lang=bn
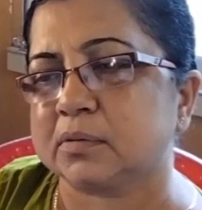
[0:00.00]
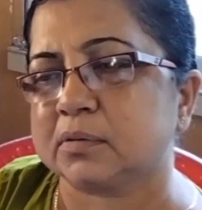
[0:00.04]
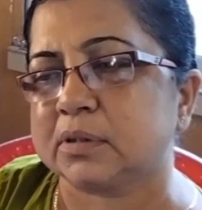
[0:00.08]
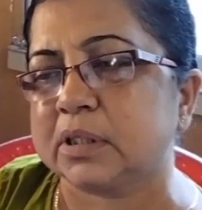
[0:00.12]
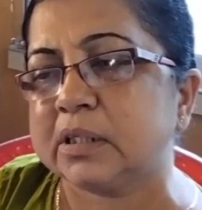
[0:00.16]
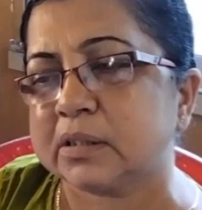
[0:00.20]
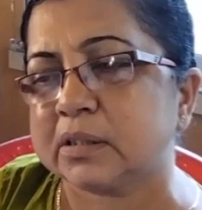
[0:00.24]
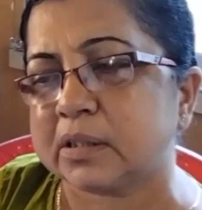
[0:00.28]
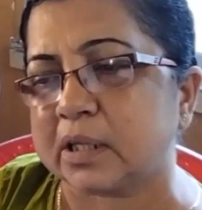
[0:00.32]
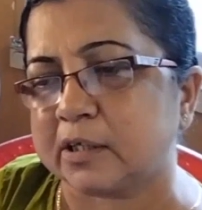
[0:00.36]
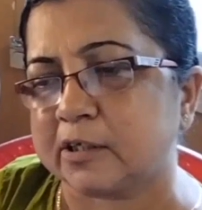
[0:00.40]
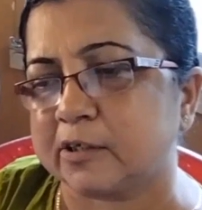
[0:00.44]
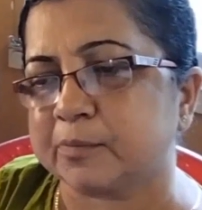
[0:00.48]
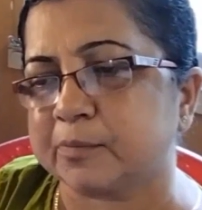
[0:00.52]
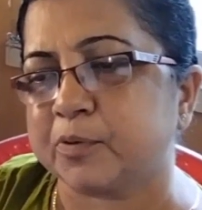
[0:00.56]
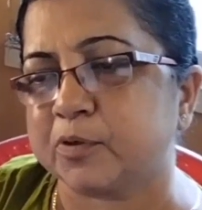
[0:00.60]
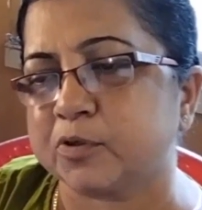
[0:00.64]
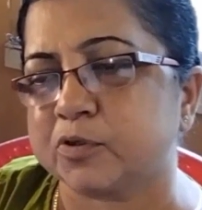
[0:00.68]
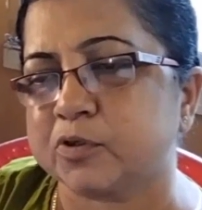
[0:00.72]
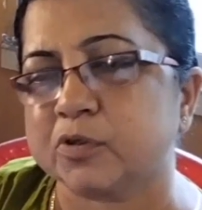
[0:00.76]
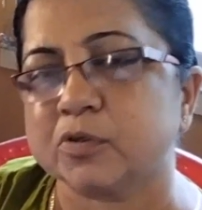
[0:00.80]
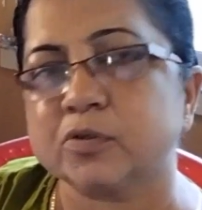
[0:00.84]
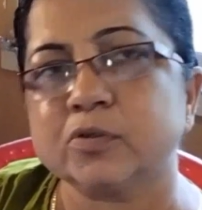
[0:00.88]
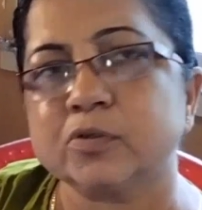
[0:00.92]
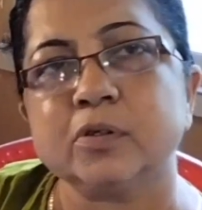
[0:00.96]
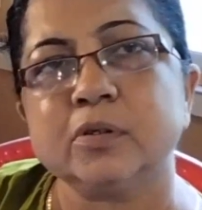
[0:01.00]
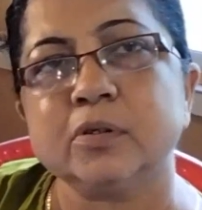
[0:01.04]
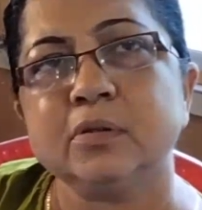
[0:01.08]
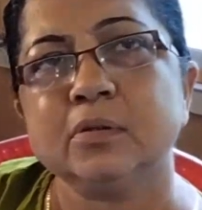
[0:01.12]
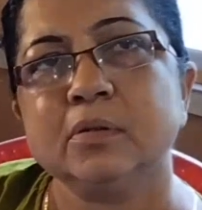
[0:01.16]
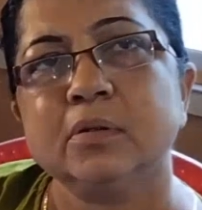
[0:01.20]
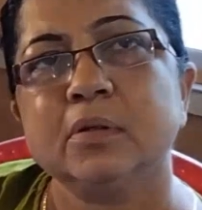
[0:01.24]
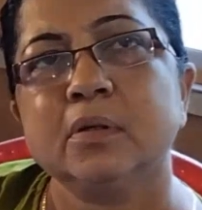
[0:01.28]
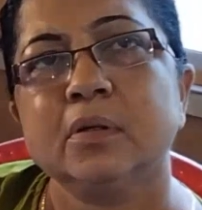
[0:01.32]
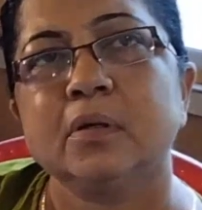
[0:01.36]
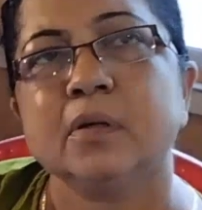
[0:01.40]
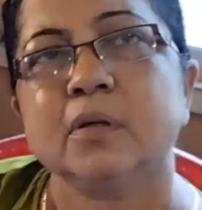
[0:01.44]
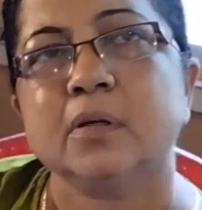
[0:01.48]
তিন তারিখ পর্যন্ত
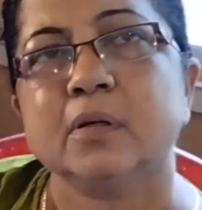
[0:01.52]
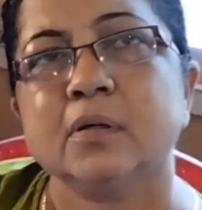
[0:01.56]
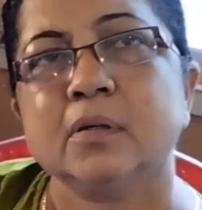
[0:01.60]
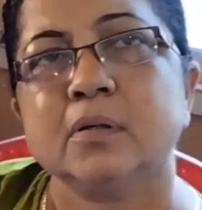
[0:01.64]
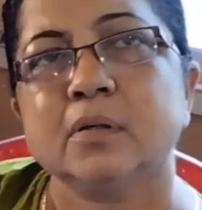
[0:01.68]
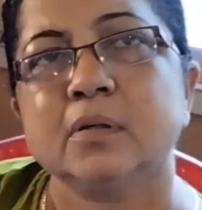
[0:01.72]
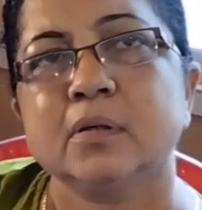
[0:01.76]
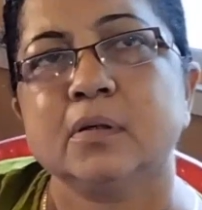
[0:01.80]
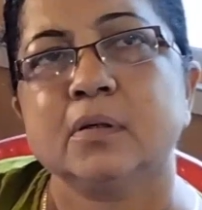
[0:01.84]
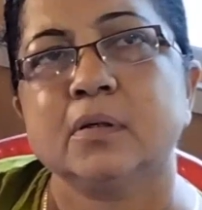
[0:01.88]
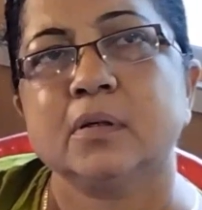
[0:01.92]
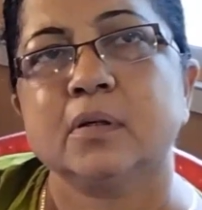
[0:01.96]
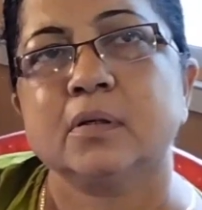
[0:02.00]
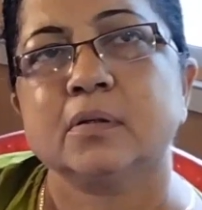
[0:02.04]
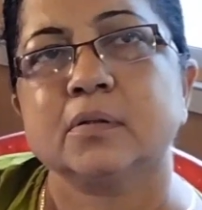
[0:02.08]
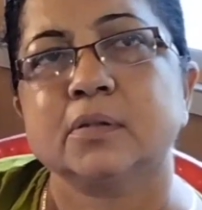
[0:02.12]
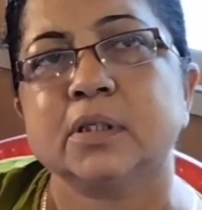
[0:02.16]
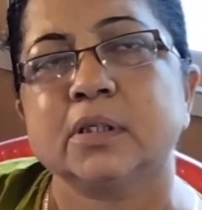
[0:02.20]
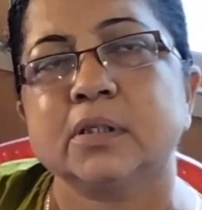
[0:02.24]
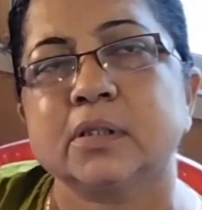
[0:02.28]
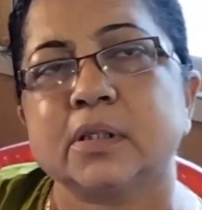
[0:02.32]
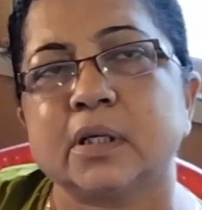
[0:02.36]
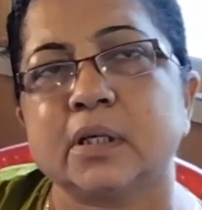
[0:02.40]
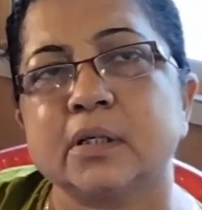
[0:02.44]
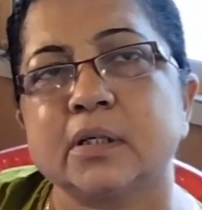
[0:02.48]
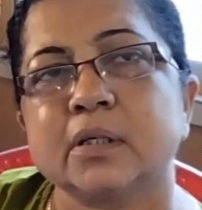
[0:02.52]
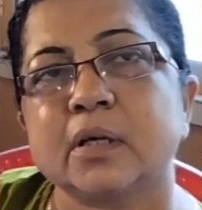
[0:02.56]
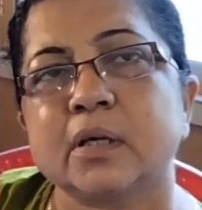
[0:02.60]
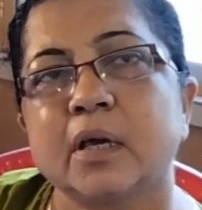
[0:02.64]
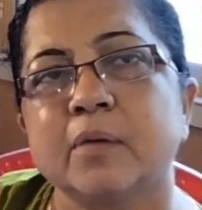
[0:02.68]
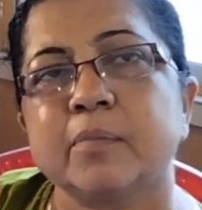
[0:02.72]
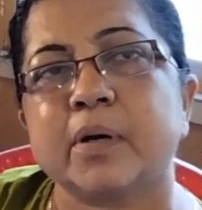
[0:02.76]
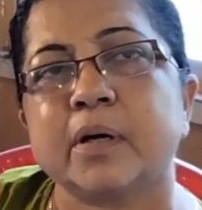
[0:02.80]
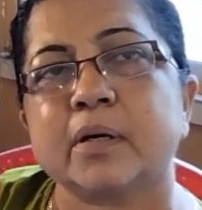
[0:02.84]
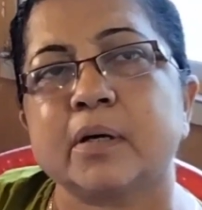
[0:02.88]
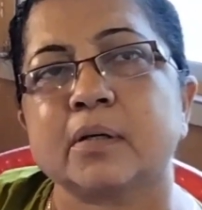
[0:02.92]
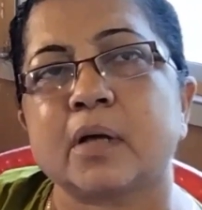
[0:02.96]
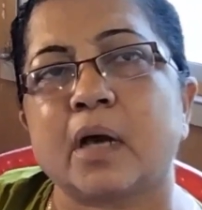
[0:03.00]
তিন তারিখ
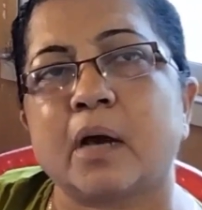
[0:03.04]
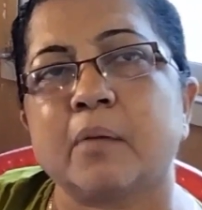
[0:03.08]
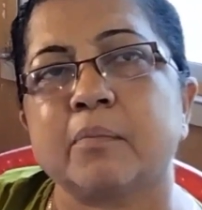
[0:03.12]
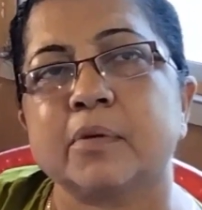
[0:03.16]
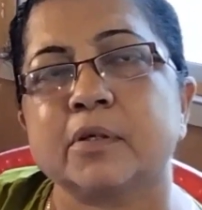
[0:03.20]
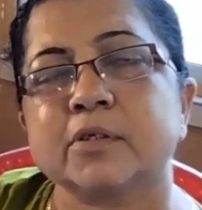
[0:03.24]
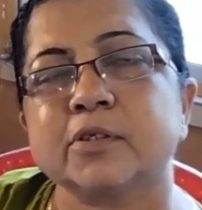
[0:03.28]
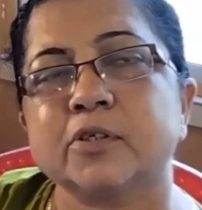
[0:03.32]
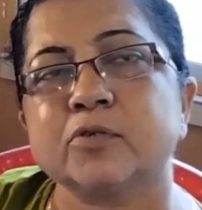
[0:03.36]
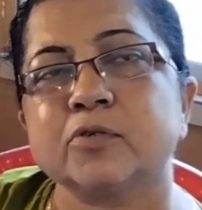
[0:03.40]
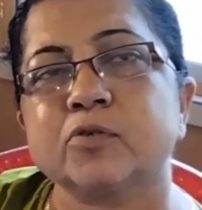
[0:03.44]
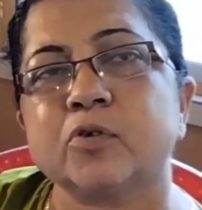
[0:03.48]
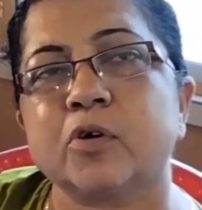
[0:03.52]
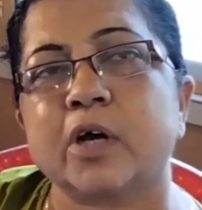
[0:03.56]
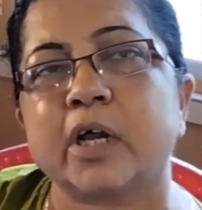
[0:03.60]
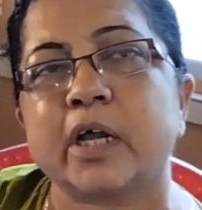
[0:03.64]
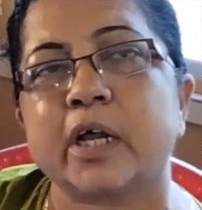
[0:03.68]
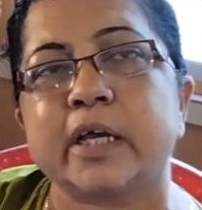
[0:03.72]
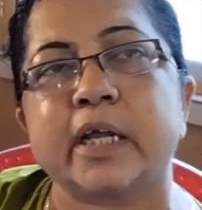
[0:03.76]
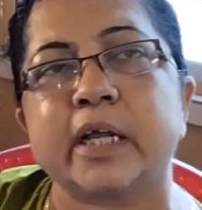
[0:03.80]
এবার আমরা যেহেতু